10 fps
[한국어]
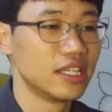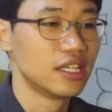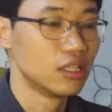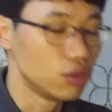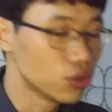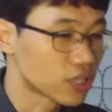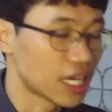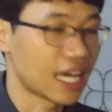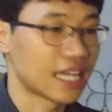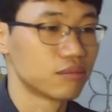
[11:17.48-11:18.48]
look
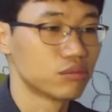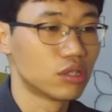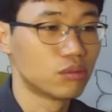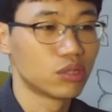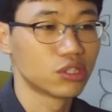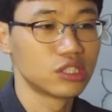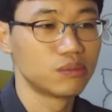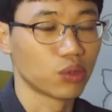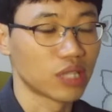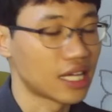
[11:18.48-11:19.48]
at, 무엇 무엇을
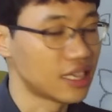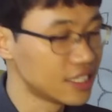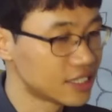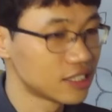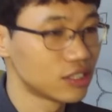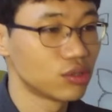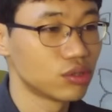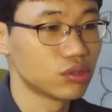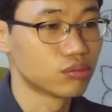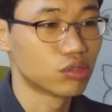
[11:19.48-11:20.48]
보다, listen
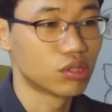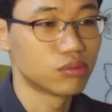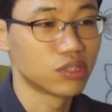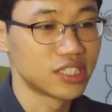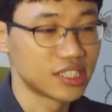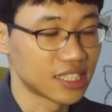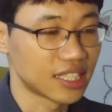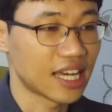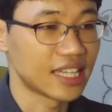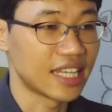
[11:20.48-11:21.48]
to, 무엇 무엇을
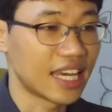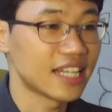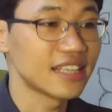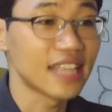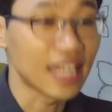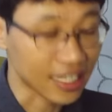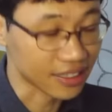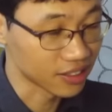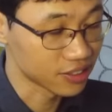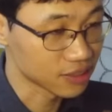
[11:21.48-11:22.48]
듣다, yell at,
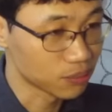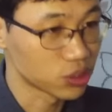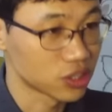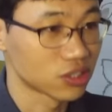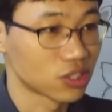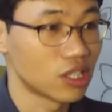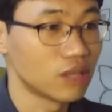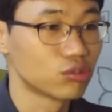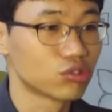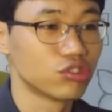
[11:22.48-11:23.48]
지금 보시는
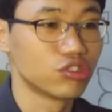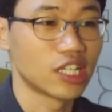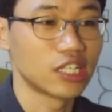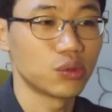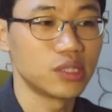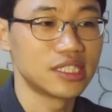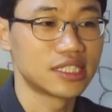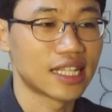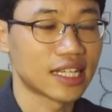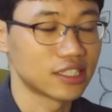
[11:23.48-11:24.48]
것처럼 누구누구에게 소리
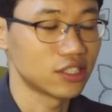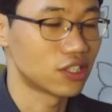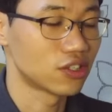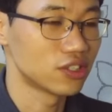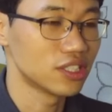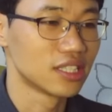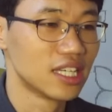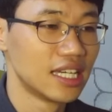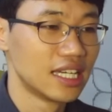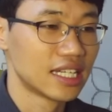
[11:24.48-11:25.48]
지르다. 그래서 이런 거는
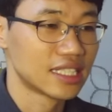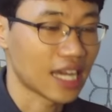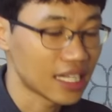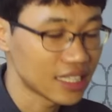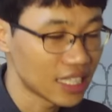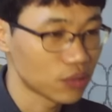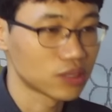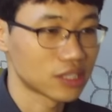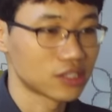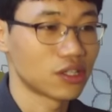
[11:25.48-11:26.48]
그냥 하나의
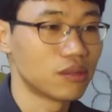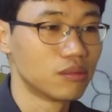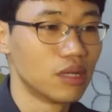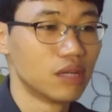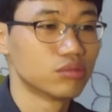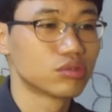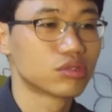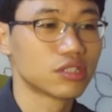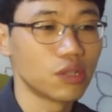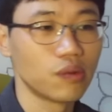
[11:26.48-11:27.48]
동사처럼
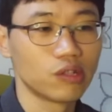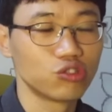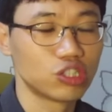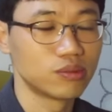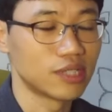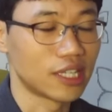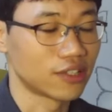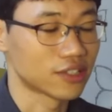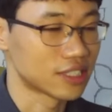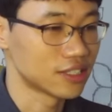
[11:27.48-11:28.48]
묶어서 외워주시면
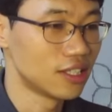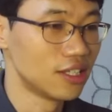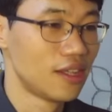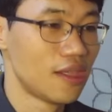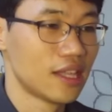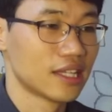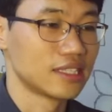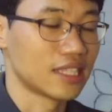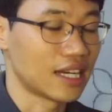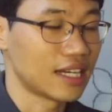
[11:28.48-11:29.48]
돼요. 그래서
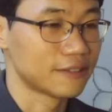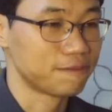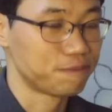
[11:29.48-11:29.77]
그냥